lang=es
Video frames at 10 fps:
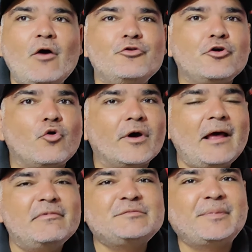audio con
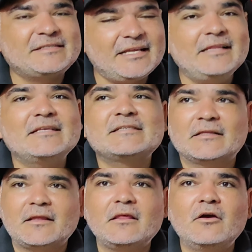graves presentes
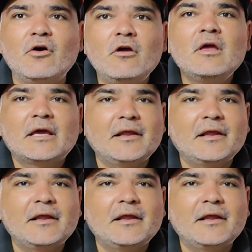que te digo,